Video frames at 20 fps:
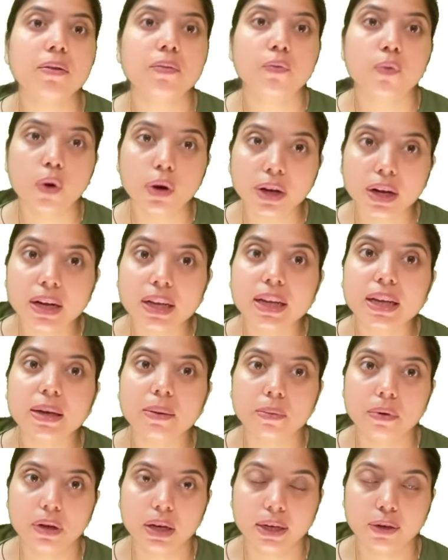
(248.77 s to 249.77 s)
वाटर की
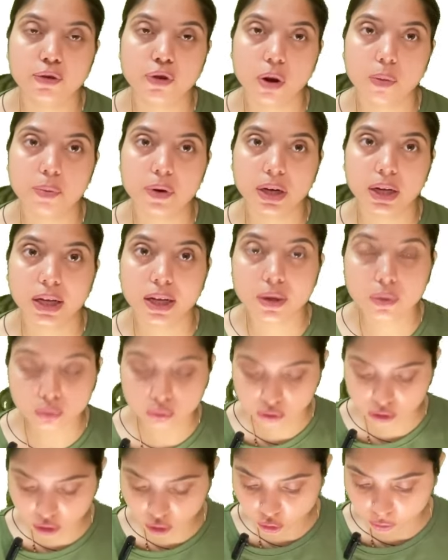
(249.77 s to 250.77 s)
एक ड्रॉप रखी है
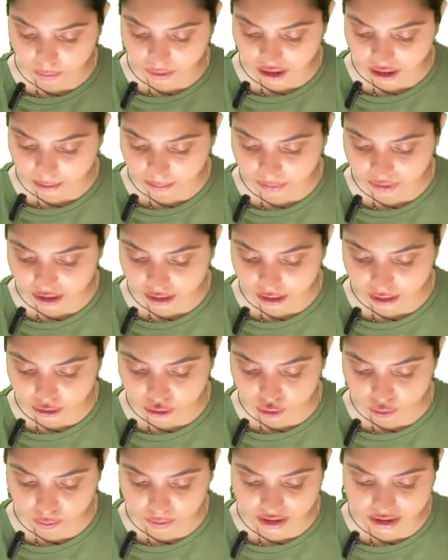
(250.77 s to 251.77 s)
उसके ऊपर हमने
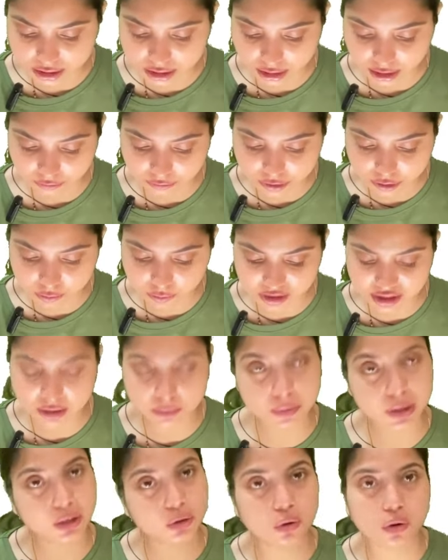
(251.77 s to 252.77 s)
टिश्यू पीस या फिर
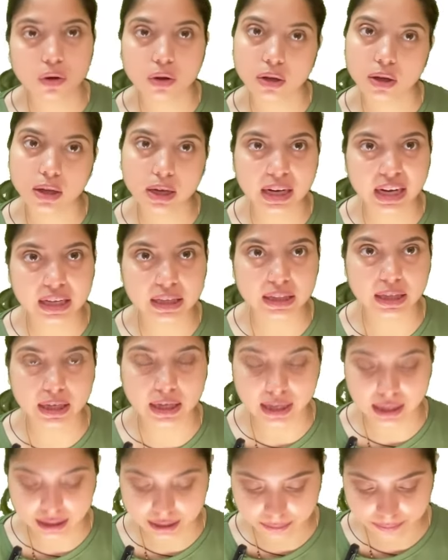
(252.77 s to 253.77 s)
स्पेसिमेन को रख
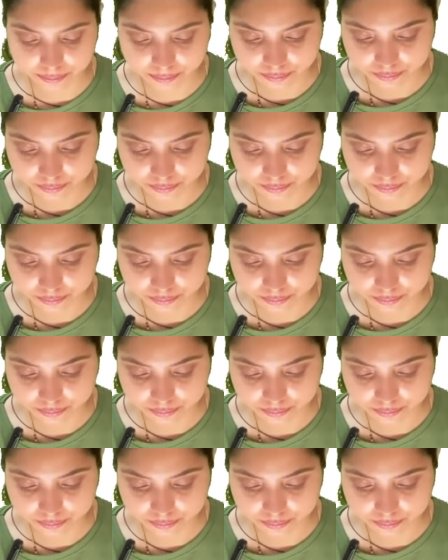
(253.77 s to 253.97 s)
देना है